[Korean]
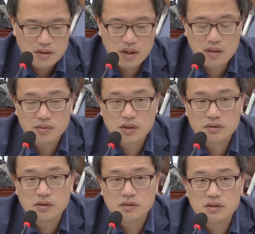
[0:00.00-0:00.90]
제가
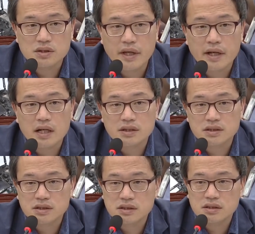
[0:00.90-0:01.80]
부탁드렸던 이 네
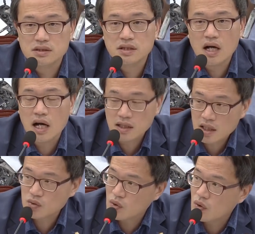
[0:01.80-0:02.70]
가지가
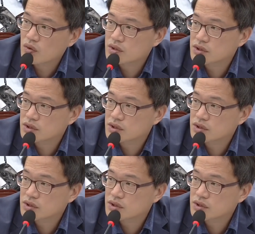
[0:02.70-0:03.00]
하나도